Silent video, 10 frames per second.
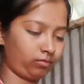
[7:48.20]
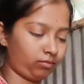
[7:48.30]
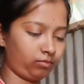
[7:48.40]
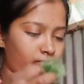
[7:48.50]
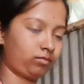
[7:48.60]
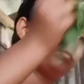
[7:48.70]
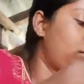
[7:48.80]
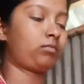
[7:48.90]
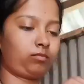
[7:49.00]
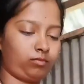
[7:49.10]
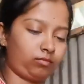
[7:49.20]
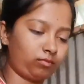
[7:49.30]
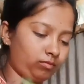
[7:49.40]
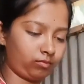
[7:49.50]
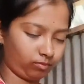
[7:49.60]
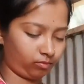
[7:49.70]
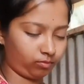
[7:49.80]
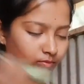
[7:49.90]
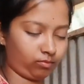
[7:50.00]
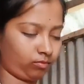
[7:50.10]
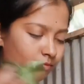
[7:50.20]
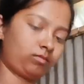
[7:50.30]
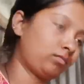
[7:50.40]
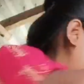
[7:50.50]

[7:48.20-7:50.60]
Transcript: খুব আনন্দ সহকারে ভিডিওটা